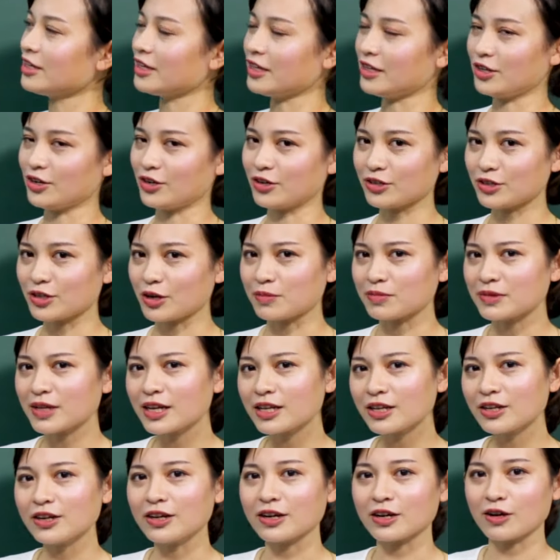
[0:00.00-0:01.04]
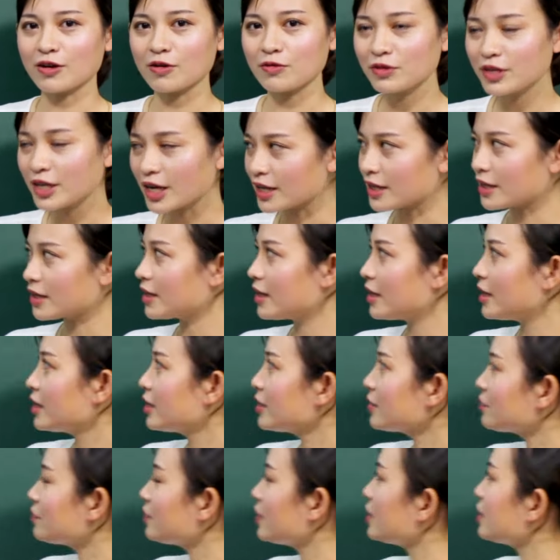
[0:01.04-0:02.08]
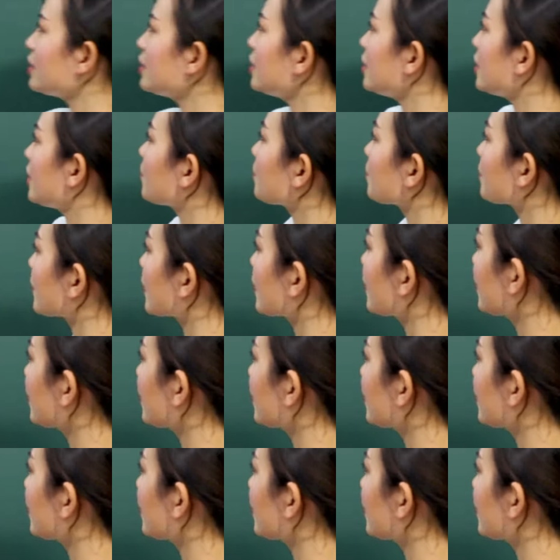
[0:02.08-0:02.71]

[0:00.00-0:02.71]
thể nói tóm tắt đó là câu nhận. Vậy thì